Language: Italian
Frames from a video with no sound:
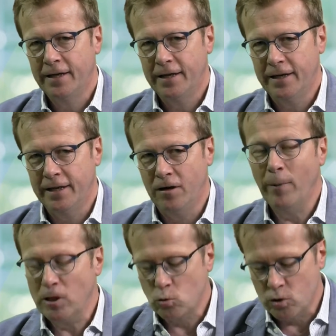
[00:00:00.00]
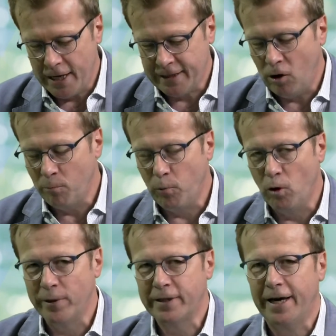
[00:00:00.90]
Eh, o meglio, scusate, può
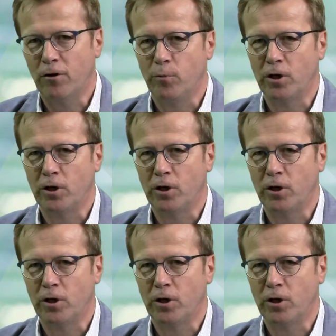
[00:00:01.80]
aumentare un